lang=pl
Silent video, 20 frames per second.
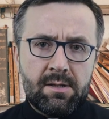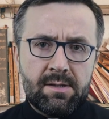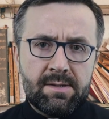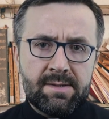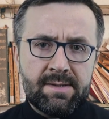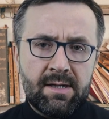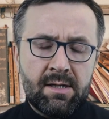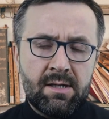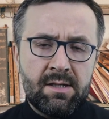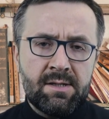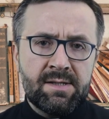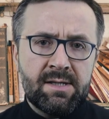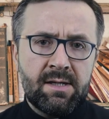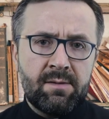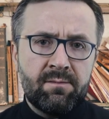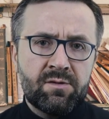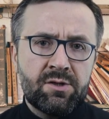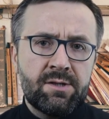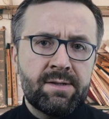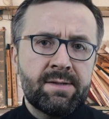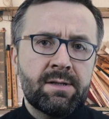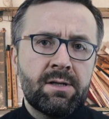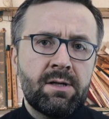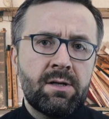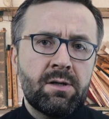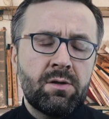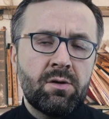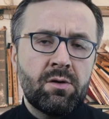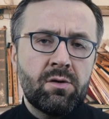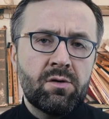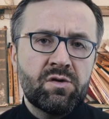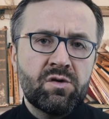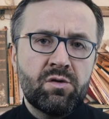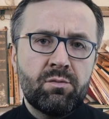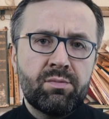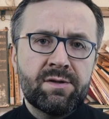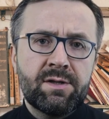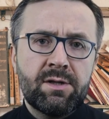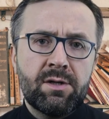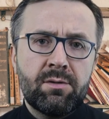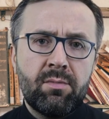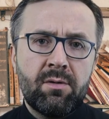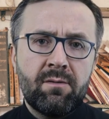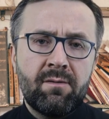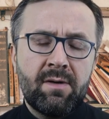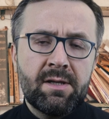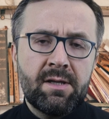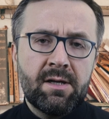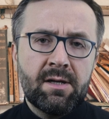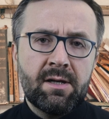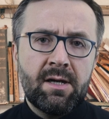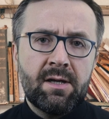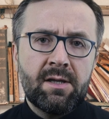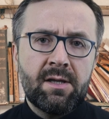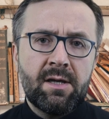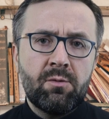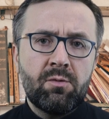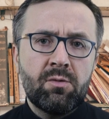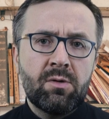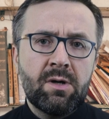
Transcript: Zachęcam wszystkich do subskrybowania kanału